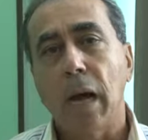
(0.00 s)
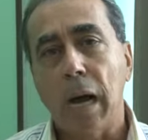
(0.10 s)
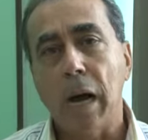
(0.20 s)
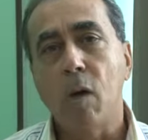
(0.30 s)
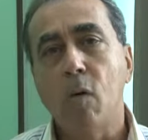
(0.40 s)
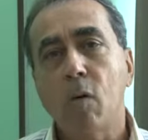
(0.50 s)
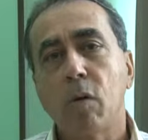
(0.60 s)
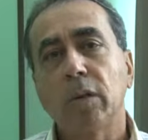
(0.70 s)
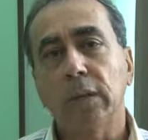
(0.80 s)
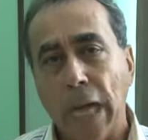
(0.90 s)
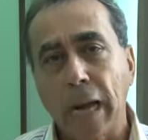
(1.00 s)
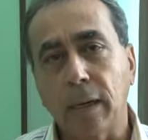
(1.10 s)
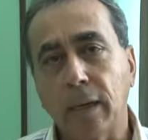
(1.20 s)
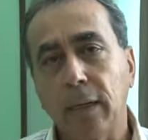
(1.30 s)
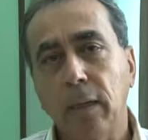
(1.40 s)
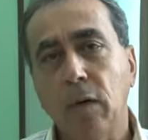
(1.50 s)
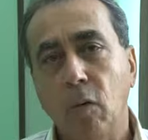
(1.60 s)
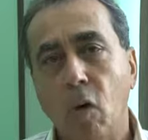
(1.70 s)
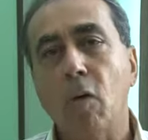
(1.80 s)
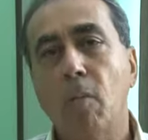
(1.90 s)
auch danken
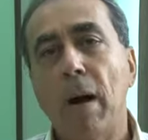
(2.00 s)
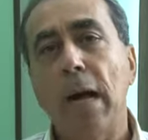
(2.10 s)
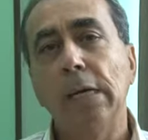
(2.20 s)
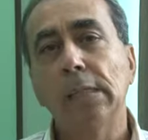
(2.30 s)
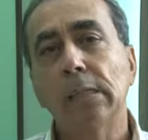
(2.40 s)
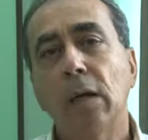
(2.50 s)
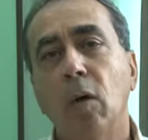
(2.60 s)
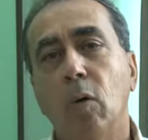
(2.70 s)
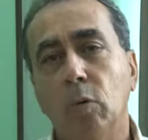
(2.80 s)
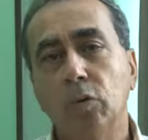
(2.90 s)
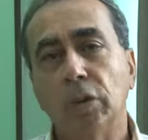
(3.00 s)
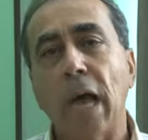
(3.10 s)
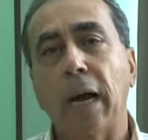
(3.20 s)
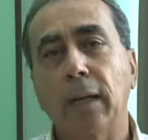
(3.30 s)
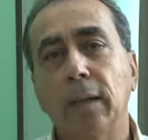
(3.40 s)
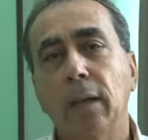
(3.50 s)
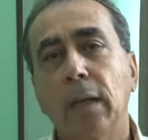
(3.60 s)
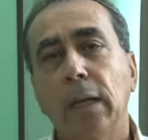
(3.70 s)
nochmals und sagen,